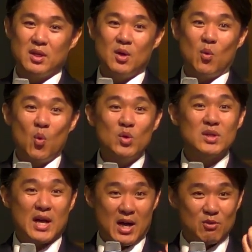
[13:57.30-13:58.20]
오는
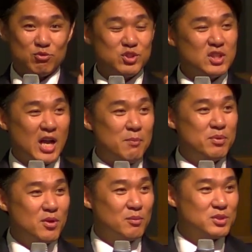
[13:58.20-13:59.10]
가, 굳이 갈
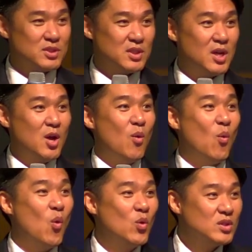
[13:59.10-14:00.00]
필요 없이
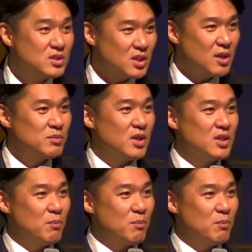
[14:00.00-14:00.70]
오는 사람들한테